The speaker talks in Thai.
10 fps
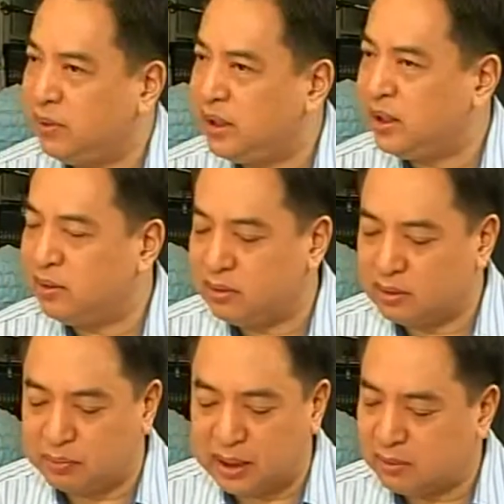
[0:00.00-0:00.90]
ไม่คิด
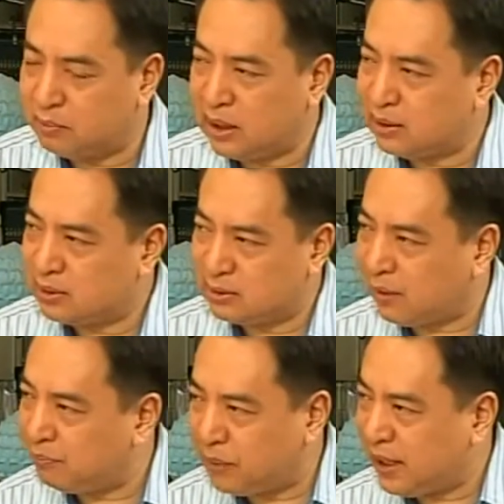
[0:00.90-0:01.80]
บาง
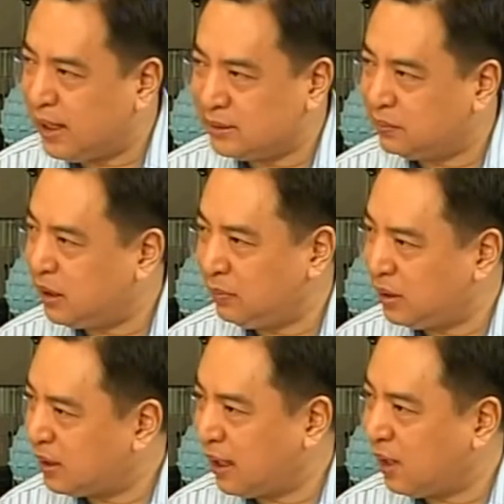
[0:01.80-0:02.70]
ทำไปอาจจะไม่ได้เป็
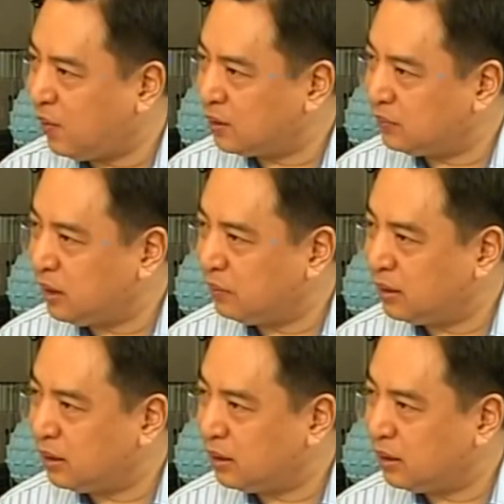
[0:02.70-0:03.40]
นข่าวอาจจะไม่ได้เป็นอะ